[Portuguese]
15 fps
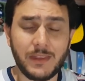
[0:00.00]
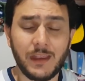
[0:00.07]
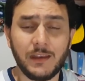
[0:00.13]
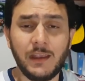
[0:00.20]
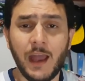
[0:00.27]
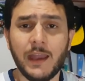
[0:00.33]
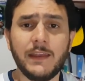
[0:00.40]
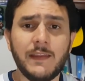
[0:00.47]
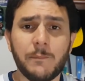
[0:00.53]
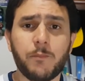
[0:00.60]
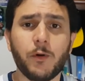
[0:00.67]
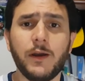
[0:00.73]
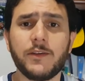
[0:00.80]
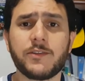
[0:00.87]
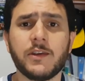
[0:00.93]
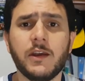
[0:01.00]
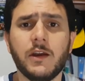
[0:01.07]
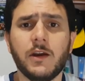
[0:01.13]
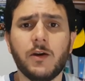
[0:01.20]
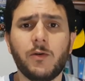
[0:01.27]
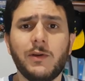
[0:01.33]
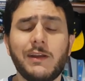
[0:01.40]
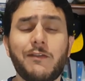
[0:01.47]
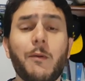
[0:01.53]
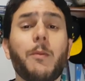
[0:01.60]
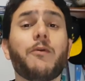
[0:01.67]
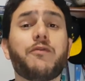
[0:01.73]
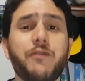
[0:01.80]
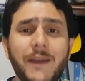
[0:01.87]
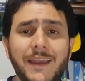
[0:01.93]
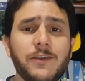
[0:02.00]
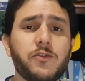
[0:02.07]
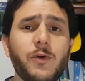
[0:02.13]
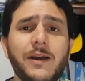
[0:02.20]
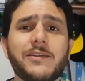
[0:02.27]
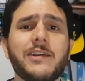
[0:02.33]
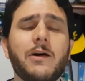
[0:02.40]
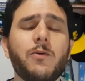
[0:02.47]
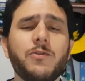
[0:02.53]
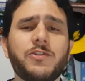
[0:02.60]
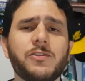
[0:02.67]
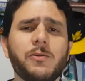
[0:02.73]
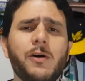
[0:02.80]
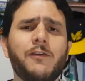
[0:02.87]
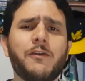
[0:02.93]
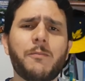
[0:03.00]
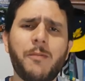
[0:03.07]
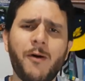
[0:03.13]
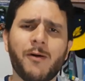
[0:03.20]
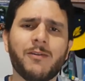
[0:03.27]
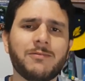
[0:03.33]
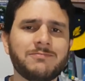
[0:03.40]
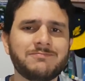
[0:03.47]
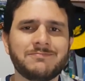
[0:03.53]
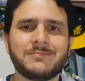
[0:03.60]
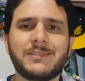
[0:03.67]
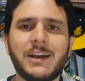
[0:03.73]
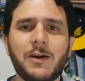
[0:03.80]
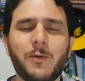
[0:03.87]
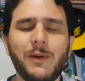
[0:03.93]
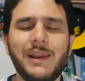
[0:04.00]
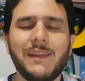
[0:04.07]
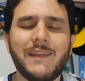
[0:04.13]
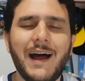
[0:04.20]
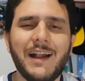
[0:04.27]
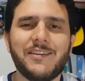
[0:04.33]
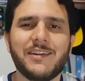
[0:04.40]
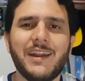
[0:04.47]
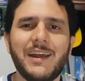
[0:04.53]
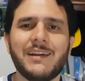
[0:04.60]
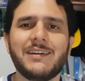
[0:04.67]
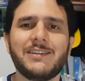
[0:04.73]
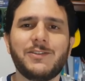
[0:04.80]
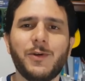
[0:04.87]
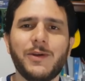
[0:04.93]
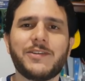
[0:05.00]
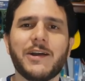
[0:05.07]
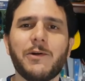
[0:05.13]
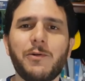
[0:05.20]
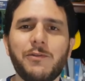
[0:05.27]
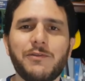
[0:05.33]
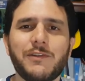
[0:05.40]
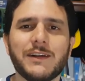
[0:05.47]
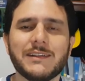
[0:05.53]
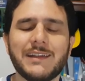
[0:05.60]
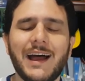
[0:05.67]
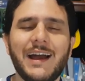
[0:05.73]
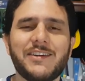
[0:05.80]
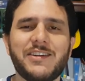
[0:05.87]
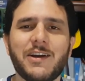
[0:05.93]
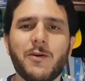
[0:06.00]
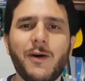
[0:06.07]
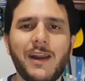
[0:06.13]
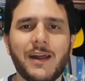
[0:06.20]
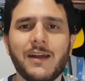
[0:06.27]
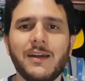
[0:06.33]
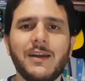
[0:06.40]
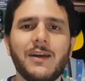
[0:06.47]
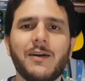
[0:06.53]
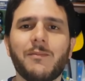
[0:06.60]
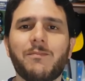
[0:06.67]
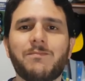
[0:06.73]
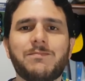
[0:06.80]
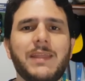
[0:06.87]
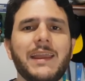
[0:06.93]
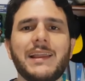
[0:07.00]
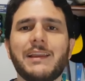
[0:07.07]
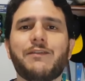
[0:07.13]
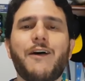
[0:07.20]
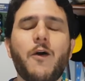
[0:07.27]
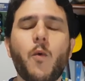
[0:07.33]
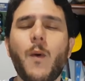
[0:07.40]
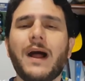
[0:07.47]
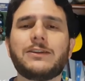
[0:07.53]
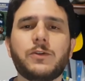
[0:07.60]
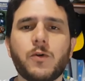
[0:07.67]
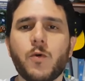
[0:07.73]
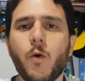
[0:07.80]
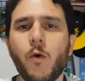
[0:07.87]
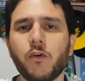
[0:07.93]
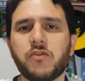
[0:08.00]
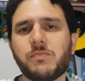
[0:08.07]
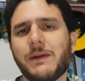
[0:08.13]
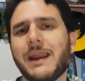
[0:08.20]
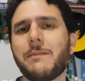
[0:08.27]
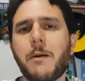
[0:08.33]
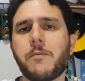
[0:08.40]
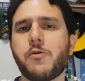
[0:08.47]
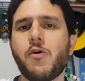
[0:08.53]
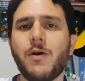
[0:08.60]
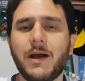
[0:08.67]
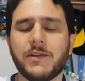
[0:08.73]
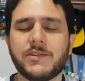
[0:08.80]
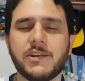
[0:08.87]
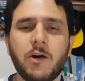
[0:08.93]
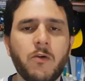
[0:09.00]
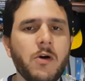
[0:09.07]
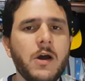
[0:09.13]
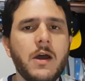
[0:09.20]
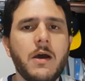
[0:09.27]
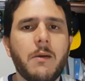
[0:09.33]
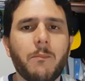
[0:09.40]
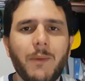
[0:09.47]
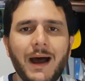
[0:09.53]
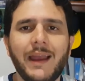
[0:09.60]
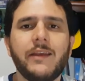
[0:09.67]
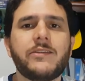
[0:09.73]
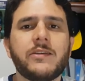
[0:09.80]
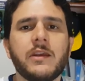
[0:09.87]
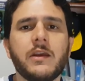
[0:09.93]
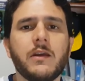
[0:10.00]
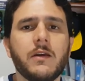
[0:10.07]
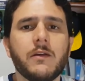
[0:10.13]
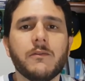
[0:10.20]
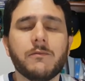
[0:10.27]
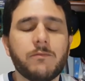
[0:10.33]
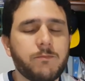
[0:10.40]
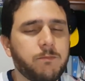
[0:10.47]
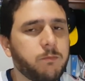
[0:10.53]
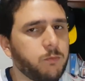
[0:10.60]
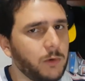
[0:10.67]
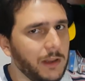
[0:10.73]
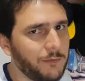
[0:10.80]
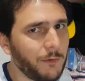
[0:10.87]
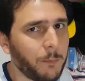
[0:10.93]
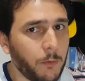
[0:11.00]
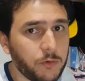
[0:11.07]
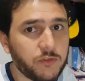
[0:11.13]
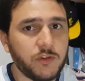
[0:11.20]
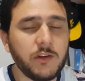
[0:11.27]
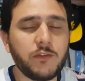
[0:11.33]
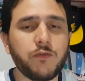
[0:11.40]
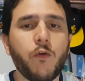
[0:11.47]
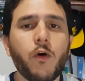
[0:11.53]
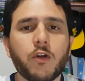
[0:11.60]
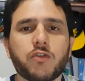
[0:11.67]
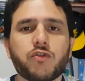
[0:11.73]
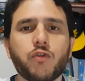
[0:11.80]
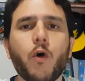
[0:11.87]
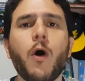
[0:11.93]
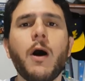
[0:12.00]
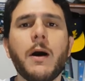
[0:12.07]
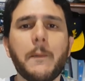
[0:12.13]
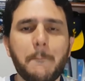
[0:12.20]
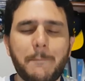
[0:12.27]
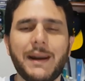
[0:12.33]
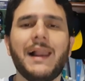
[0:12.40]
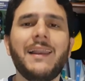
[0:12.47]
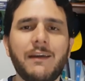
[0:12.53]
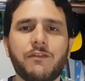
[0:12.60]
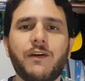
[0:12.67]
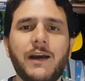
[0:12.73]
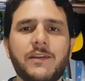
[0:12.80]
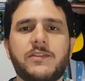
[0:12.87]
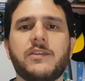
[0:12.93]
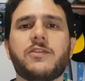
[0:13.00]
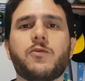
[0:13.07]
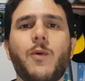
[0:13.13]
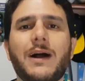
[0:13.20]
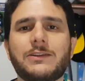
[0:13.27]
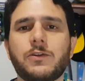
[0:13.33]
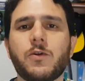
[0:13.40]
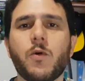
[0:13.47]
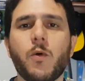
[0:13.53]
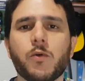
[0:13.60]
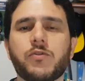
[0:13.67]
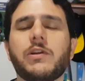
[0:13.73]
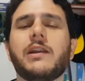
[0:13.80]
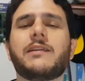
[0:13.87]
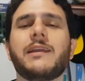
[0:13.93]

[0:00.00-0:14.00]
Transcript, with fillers: E aí depois o Liverpool fez 2 a 1 de novo, bom, tranquilidade, né? 2 a 1 vantagem, agora tem que levar quatro gols para ir para a prorrogação, mas o Liverpool se esforçou para levar esses quatro gols. Ele